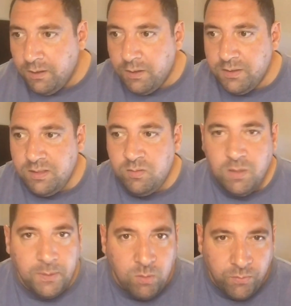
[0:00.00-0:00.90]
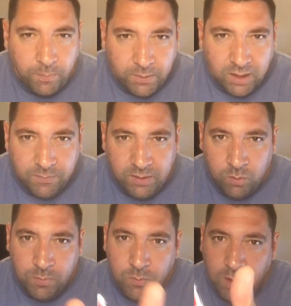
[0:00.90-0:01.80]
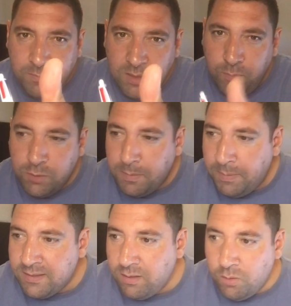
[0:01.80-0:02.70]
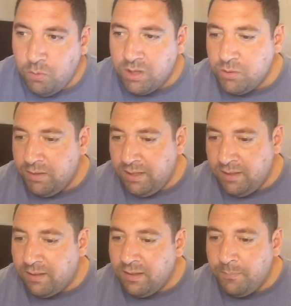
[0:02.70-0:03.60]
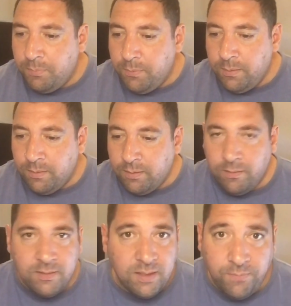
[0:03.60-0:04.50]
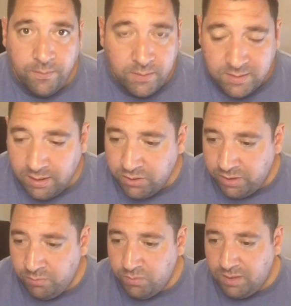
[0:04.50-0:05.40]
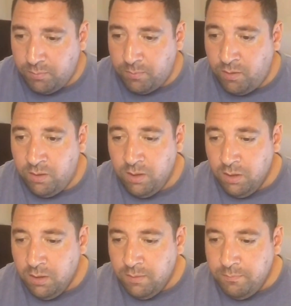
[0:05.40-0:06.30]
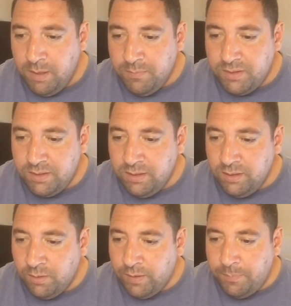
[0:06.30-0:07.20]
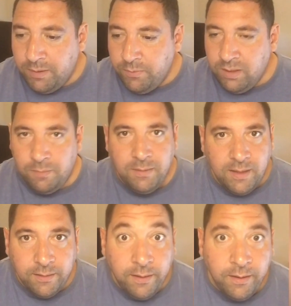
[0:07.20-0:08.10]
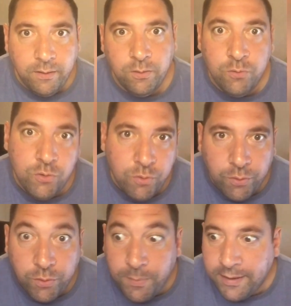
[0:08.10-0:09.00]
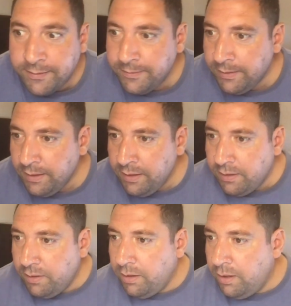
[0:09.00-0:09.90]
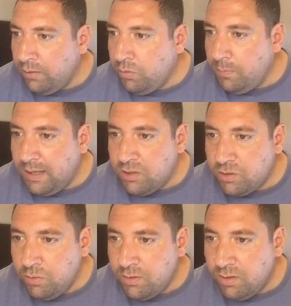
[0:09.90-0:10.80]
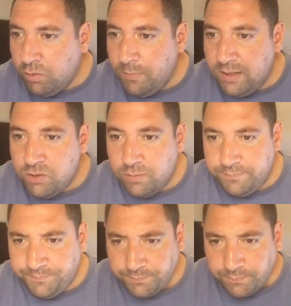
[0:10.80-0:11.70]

Euh, si tu sais pas quoi faire pendant la vidéo, mets-moi un petit pouce, papa, ça encourage le délire et puis euh, ça fait avancer la chaîne tout simplement, même si on va pas devenir milliardaire du jour au lendemain. Euh, deux matchs, deux autres matchs.